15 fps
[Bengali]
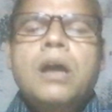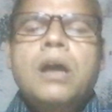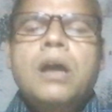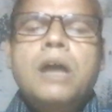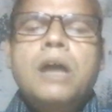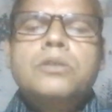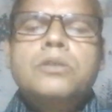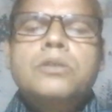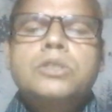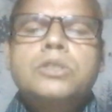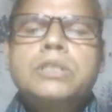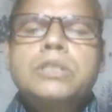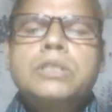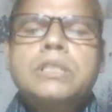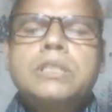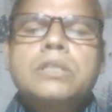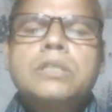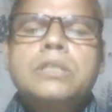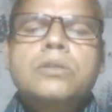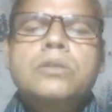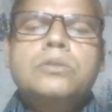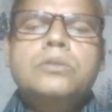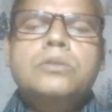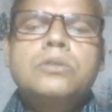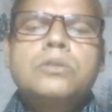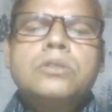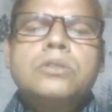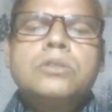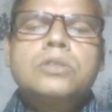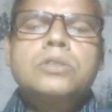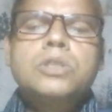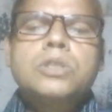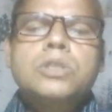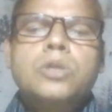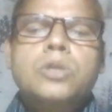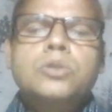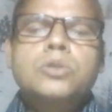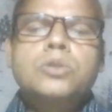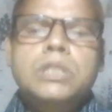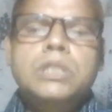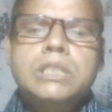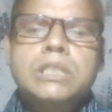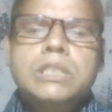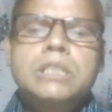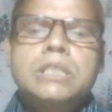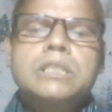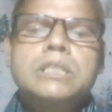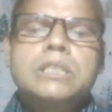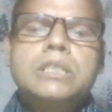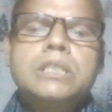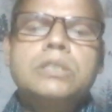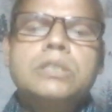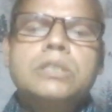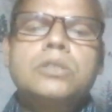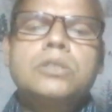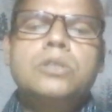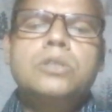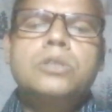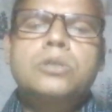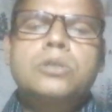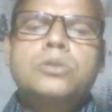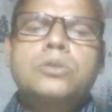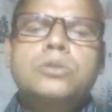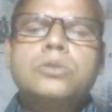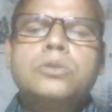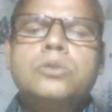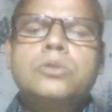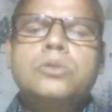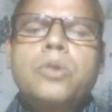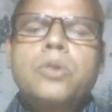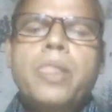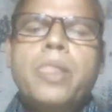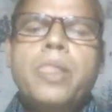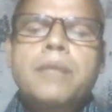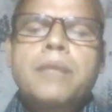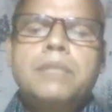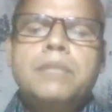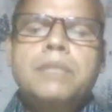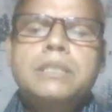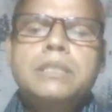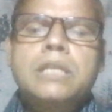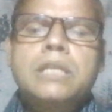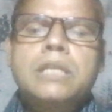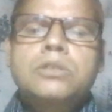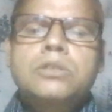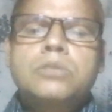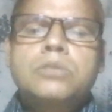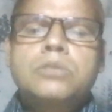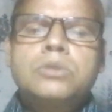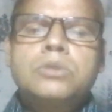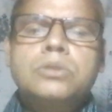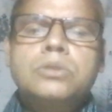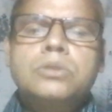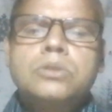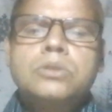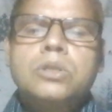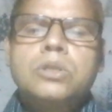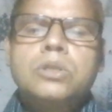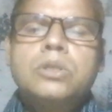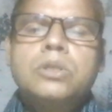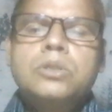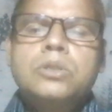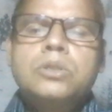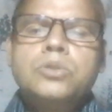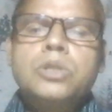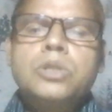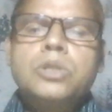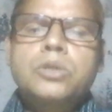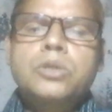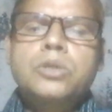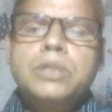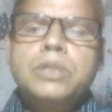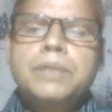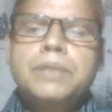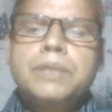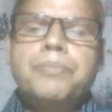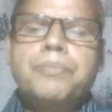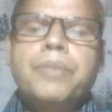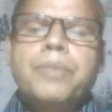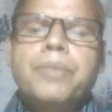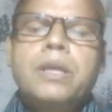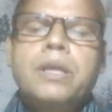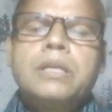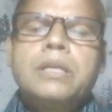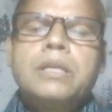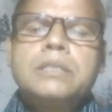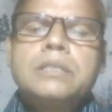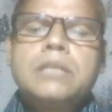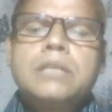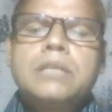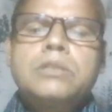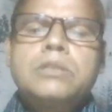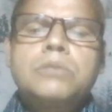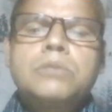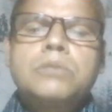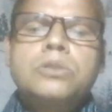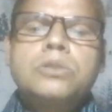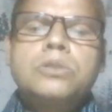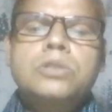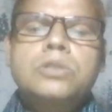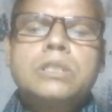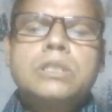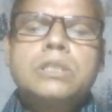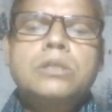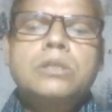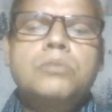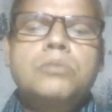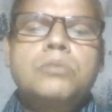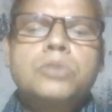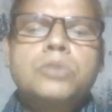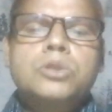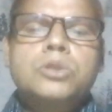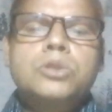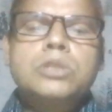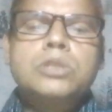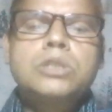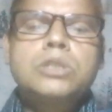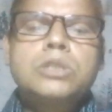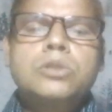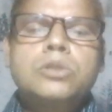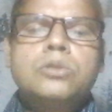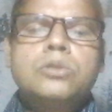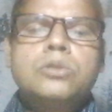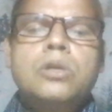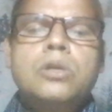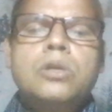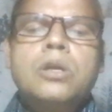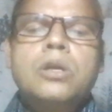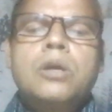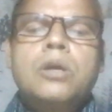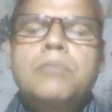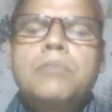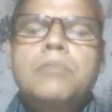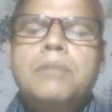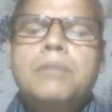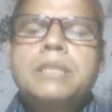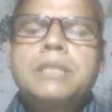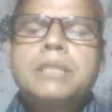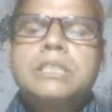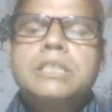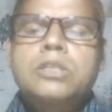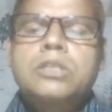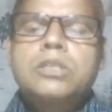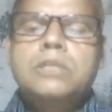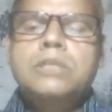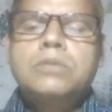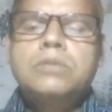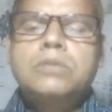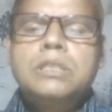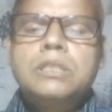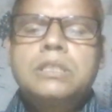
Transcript: আকর্ষণের কতগুলো শর্ত আছে সেই শর্ত বা নির্ধারক সমূহ দুই ধরনের যা হচ্ছে মনোযোগের বস্তুনিষ্ঠ বা বাহ্যিক শর্তাবলী